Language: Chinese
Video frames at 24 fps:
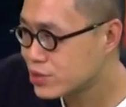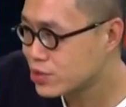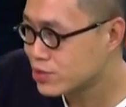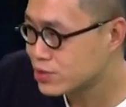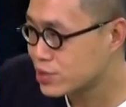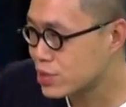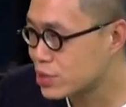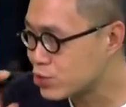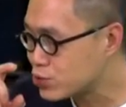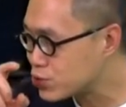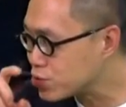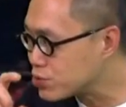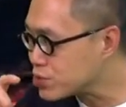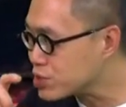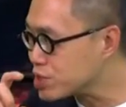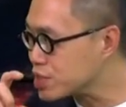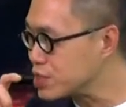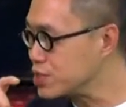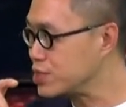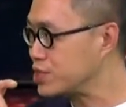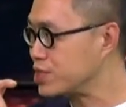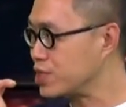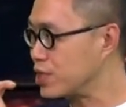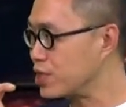就这个叙
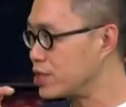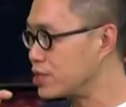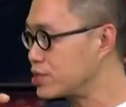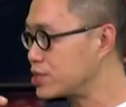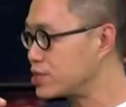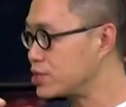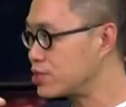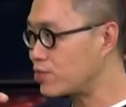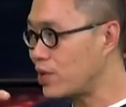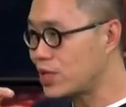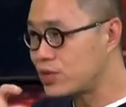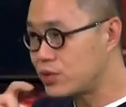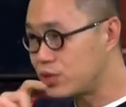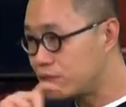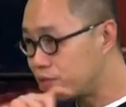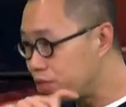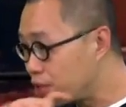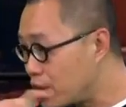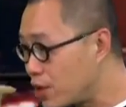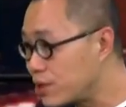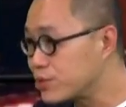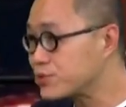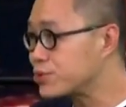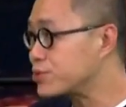事者是完全
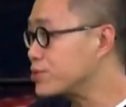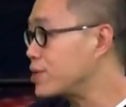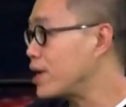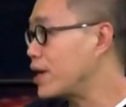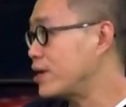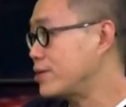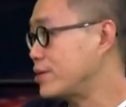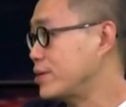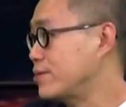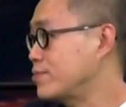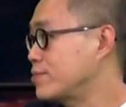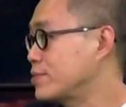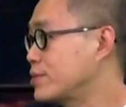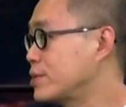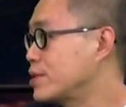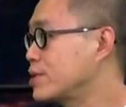跳出来的，